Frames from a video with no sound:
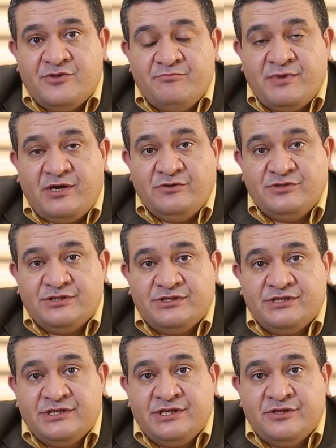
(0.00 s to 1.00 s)
ثم
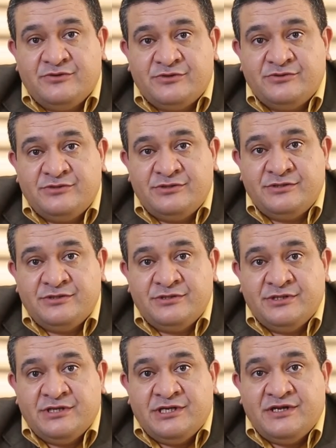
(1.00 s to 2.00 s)
عدت إلى الأردن
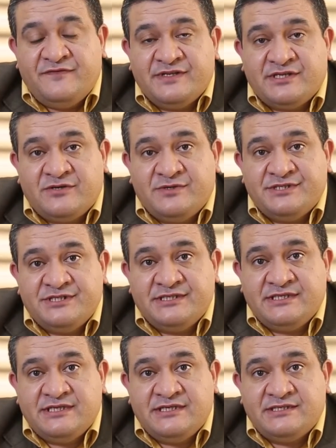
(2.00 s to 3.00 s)
لفترة
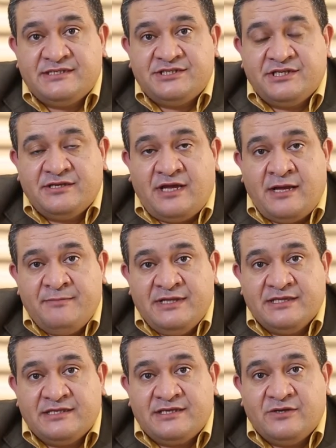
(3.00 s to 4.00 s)
وجيزة
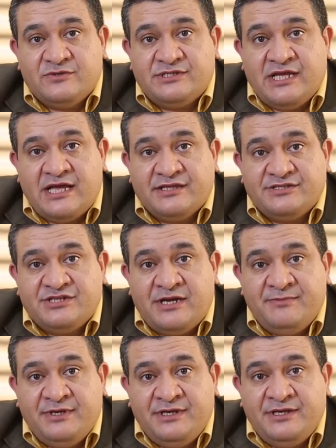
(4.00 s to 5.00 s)
عملت كأستاذ
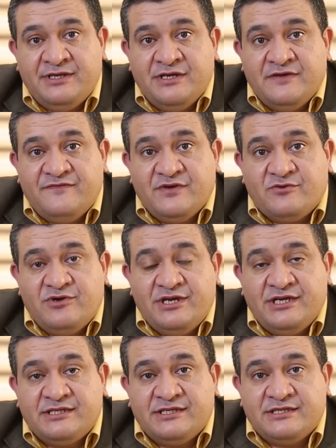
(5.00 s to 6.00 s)
جامعي في
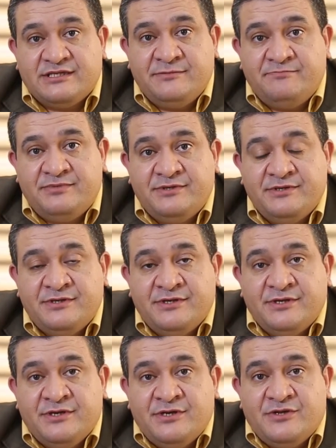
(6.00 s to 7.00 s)
كلية الطب
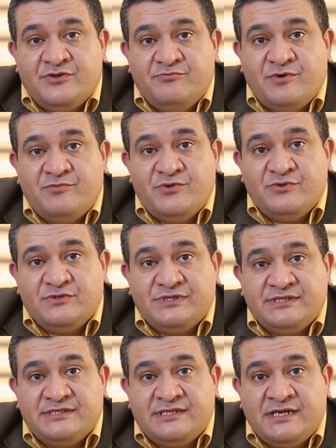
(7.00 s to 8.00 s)
ثم منذ
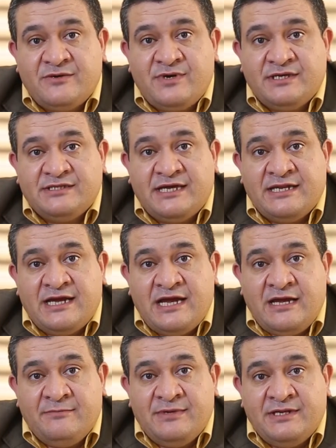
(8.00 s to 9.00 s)
ست سنوات أنا
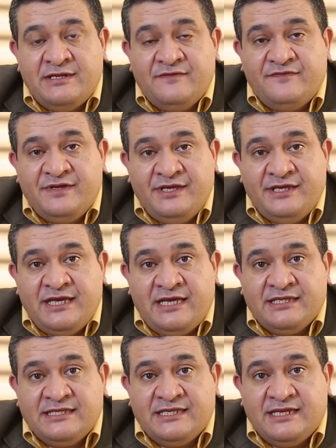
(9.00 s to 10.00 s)
أعمل في
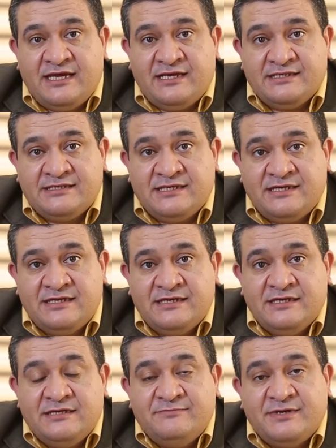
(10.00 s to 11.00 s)
عيادتي الخاصة
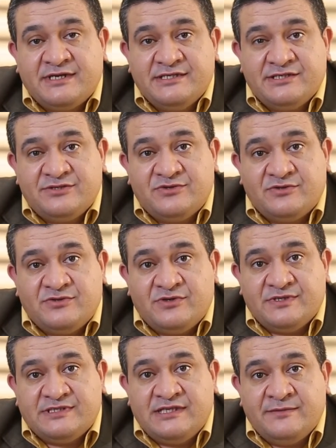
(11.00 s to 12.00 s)
مركز
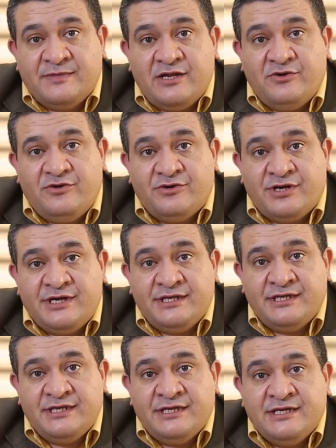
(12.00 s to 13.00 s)
الدكتور سليمان
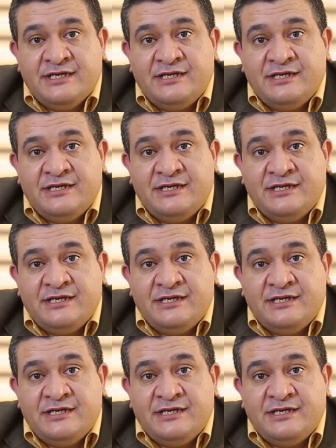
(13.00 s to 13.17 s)
الحوراني